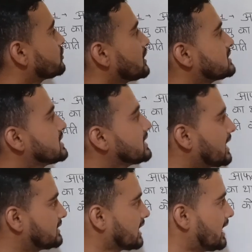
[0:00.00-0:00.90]
पुत्री से
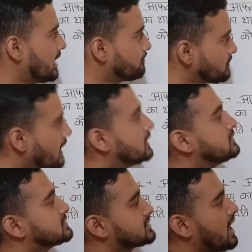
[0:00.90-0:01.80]
कहता है
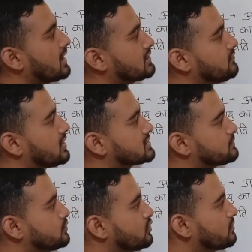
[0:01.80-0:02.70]
सात वर्ष
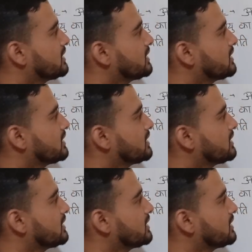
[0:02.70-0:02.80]
पूर्व